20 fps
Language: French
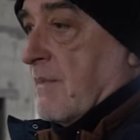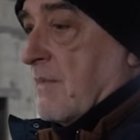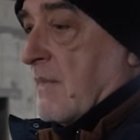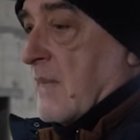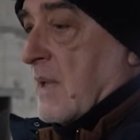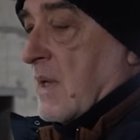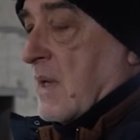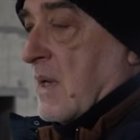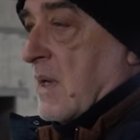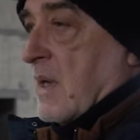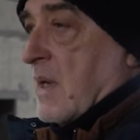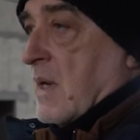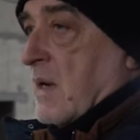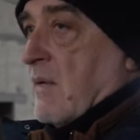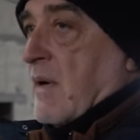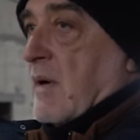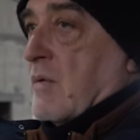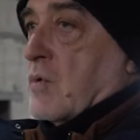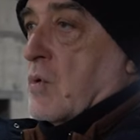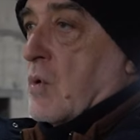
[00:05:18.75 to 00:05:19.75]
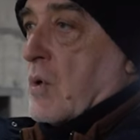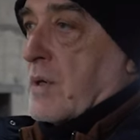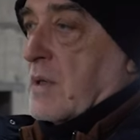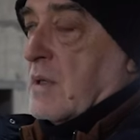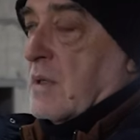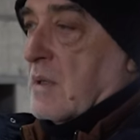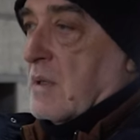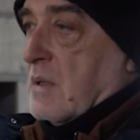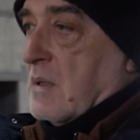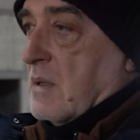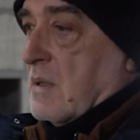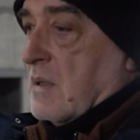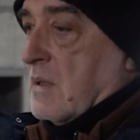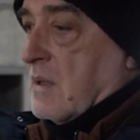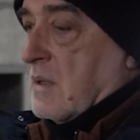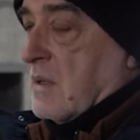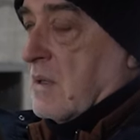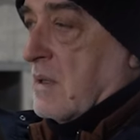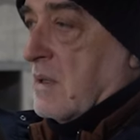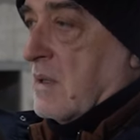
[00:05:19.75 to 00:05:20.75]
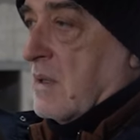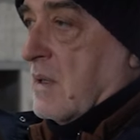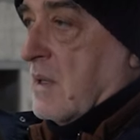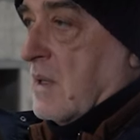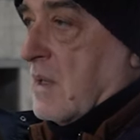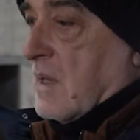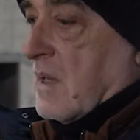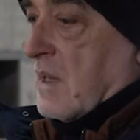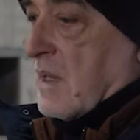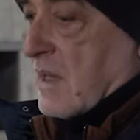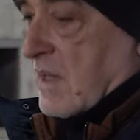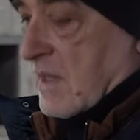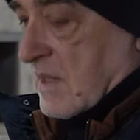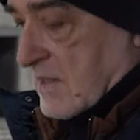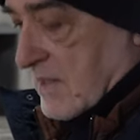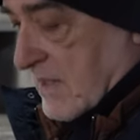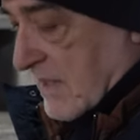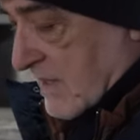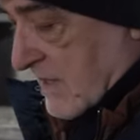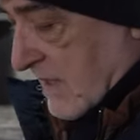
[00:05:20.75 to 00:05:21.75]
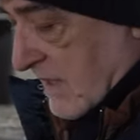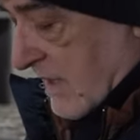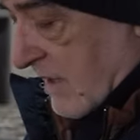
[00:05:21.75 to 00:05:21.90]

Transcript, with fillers: pour le coulage d'une couche de finition.